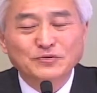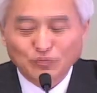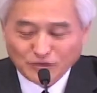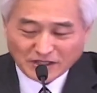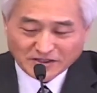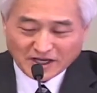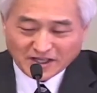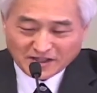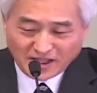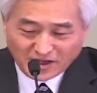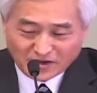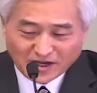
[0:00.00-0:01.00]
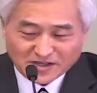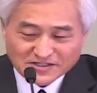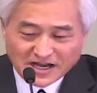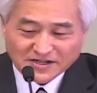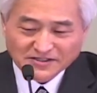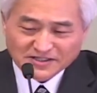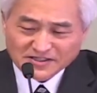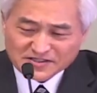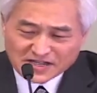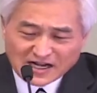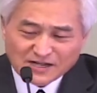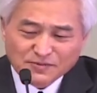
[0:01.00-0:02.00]
우리의 땅에 태어나 사는 이
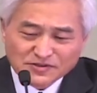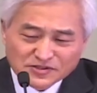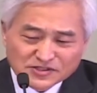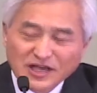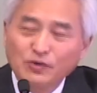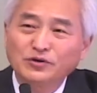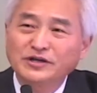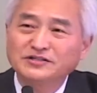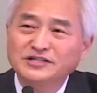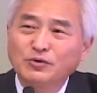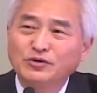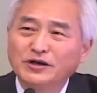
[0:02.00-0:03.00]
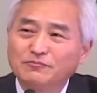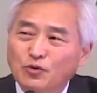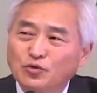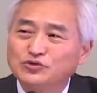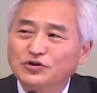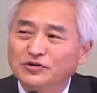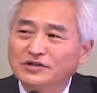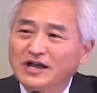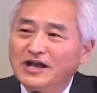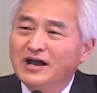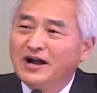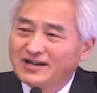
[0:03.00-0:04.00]
짧은 세월의, 세월의 목적은
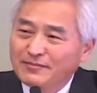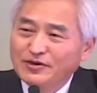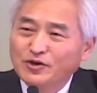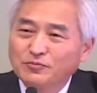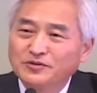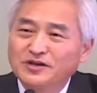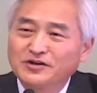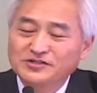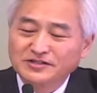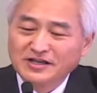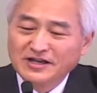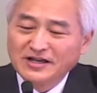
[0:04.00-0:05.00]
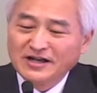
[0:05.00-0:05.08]
하나밖에 없는데 그것은